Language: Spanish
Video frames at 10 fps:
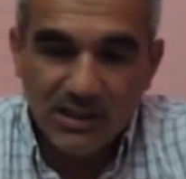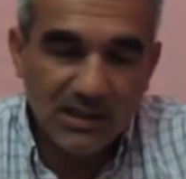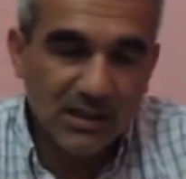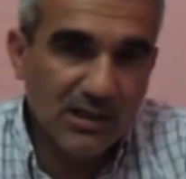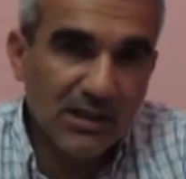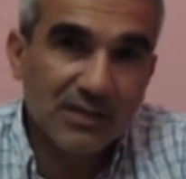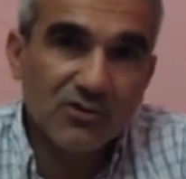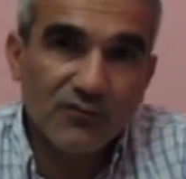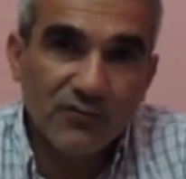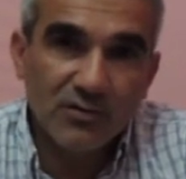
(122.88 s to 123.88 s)
eh,
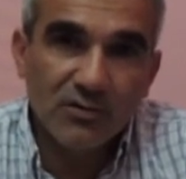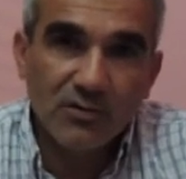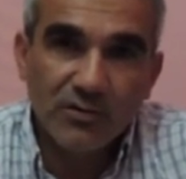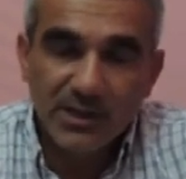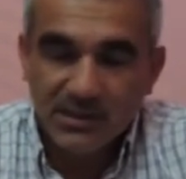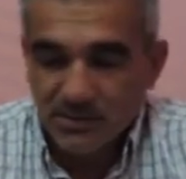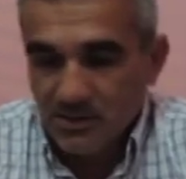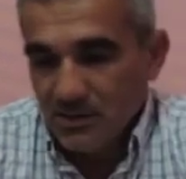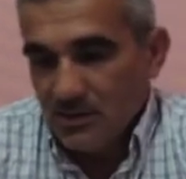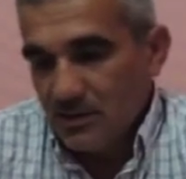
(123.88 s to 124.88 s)
Héctor Flores,
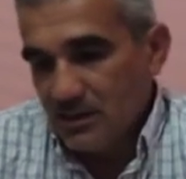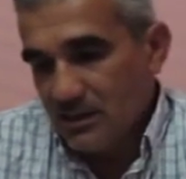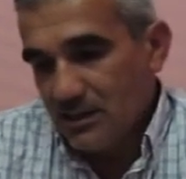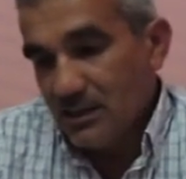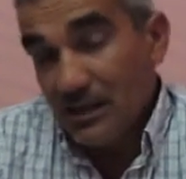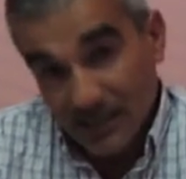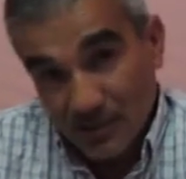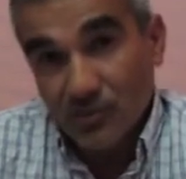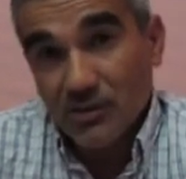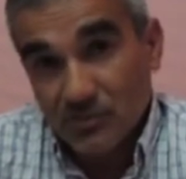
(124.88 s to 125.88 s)
el
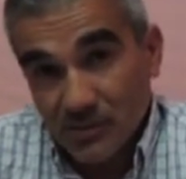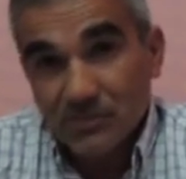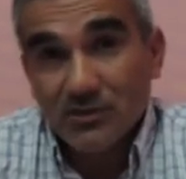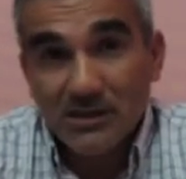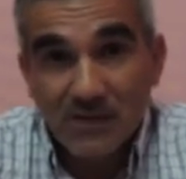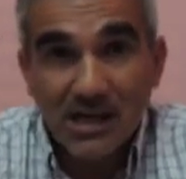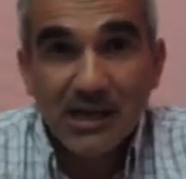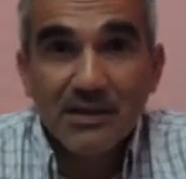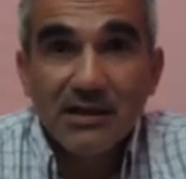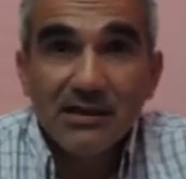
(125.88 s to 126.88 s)
hijo de Roberto
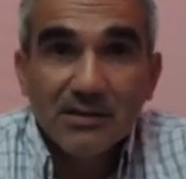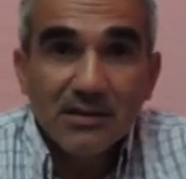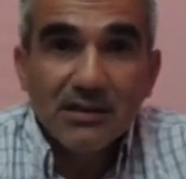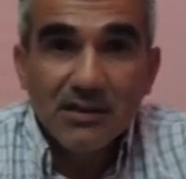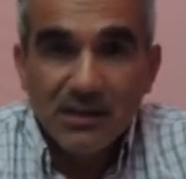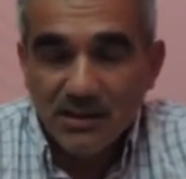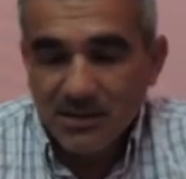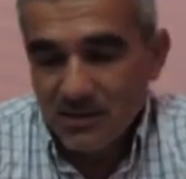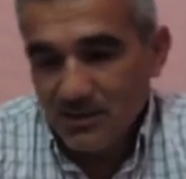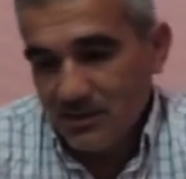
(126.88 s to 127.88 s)
Labaña.
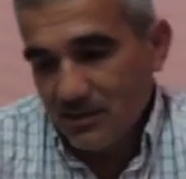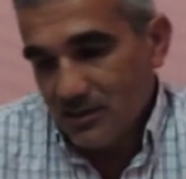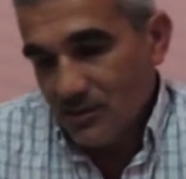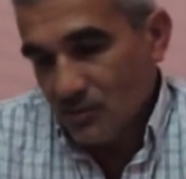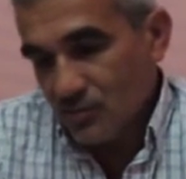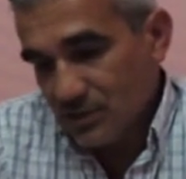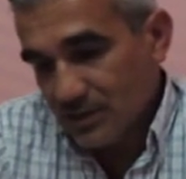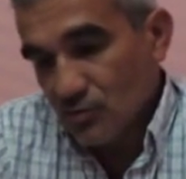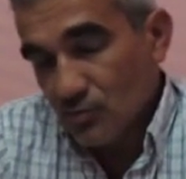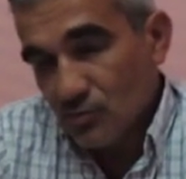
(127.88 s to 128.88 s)
o
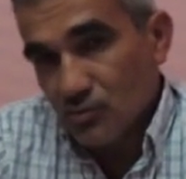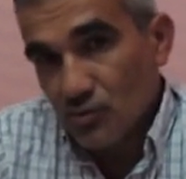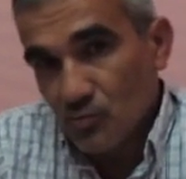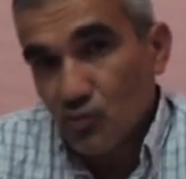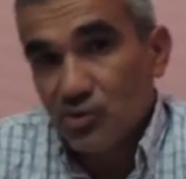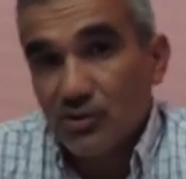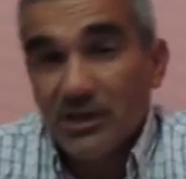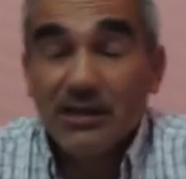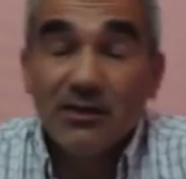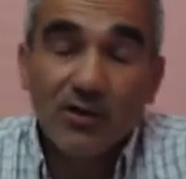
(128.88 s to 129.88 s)
sea, son, muchos,
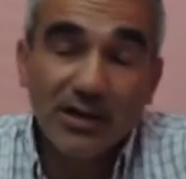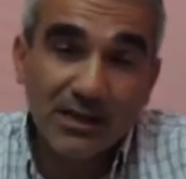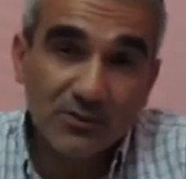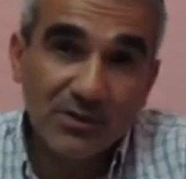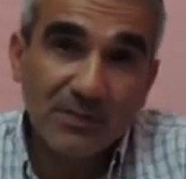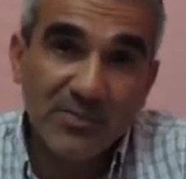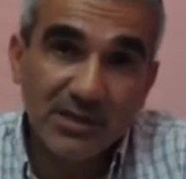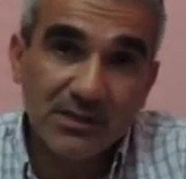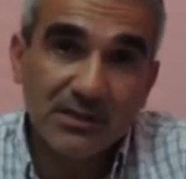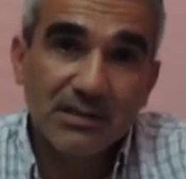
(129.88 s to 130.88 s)
Edgardo de
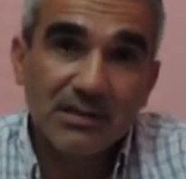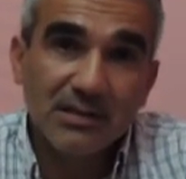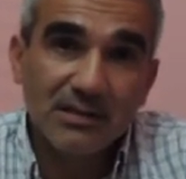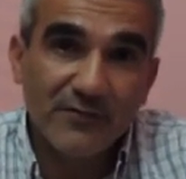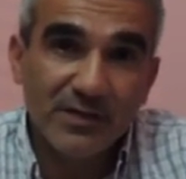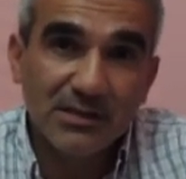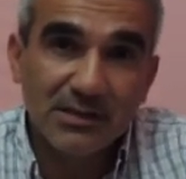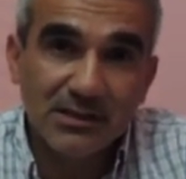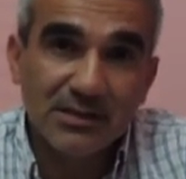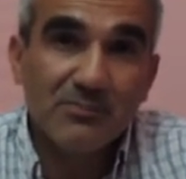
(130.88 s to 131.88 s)
Petri del
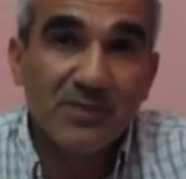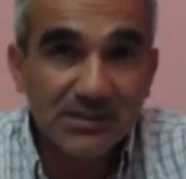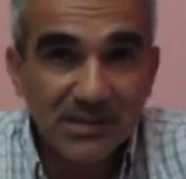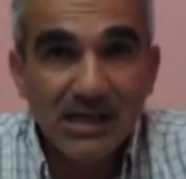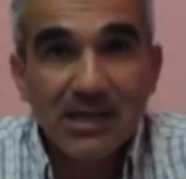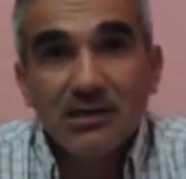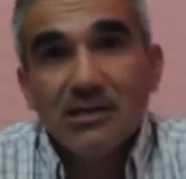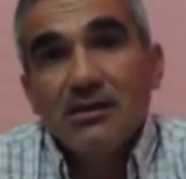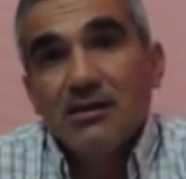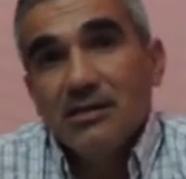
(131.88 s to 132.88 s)
Frente Transversal
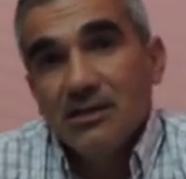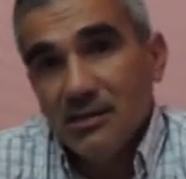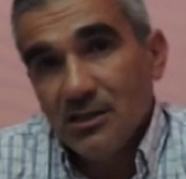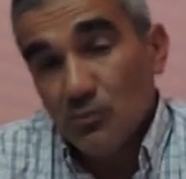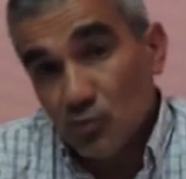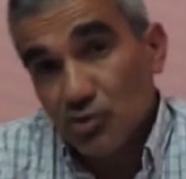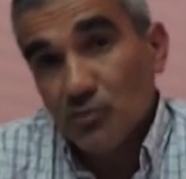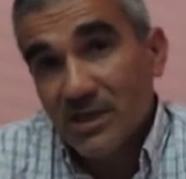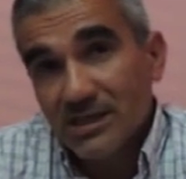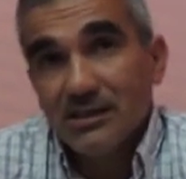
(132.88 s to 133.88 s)
y
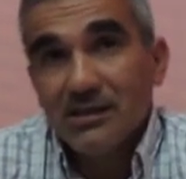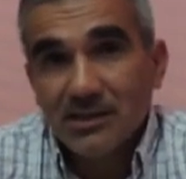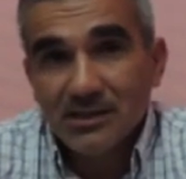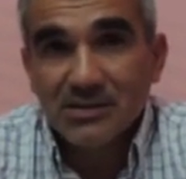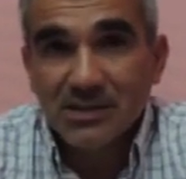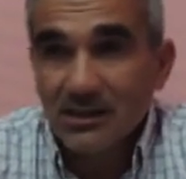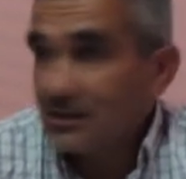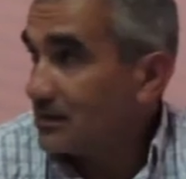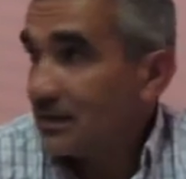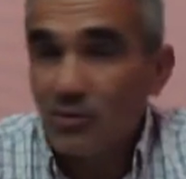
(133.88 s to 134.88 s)
muchos más que, ya
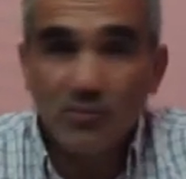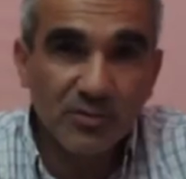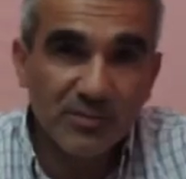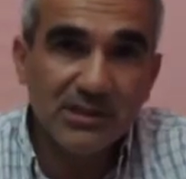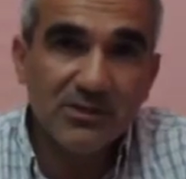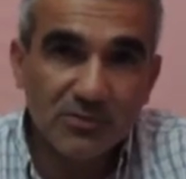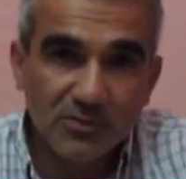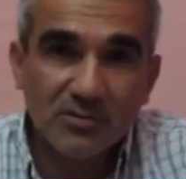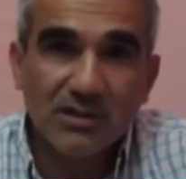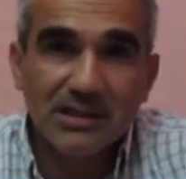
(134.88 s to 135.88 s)
se han comprometido
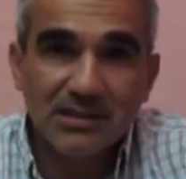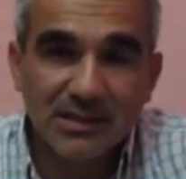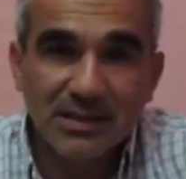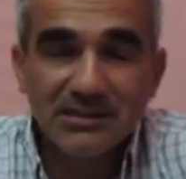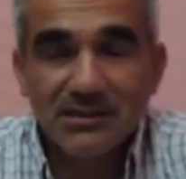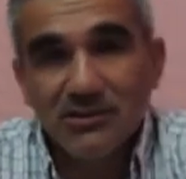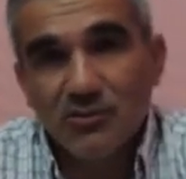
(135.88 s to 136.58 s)
¿no? a acercarse el